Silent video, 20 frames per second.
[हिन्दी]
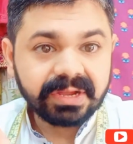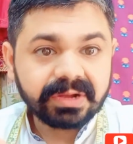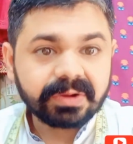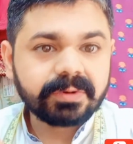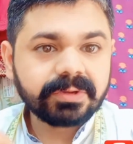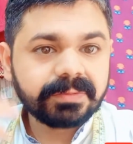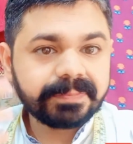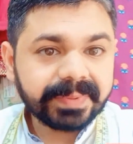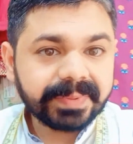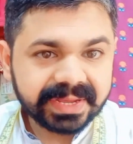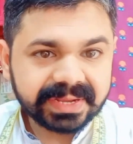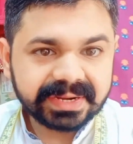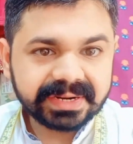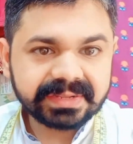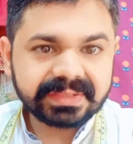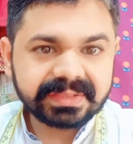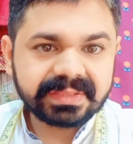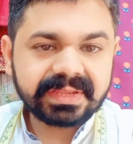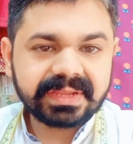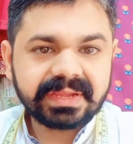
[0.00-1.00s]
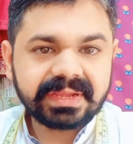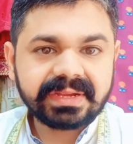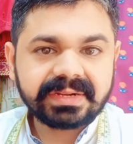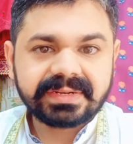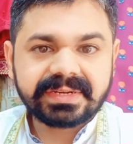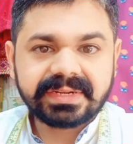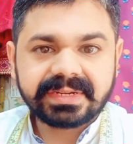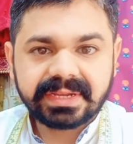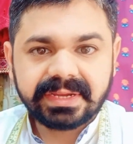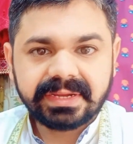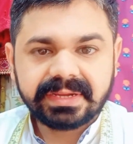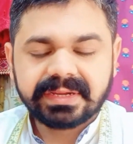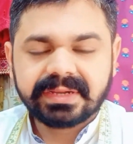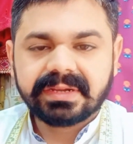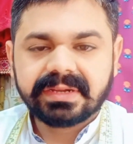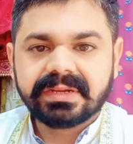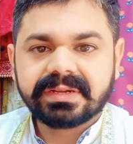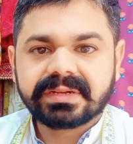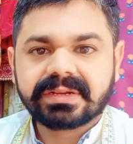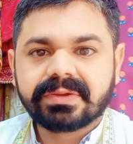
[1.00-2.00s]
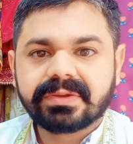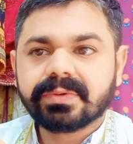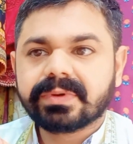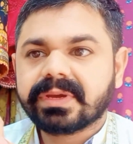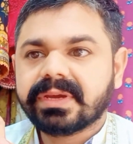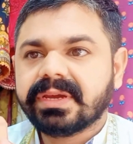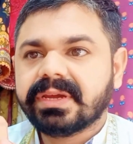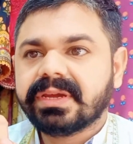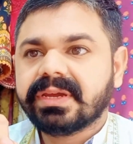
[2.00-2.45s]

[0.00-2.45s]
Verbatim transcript: खुद पे करते हैं ठीक है क्योंकि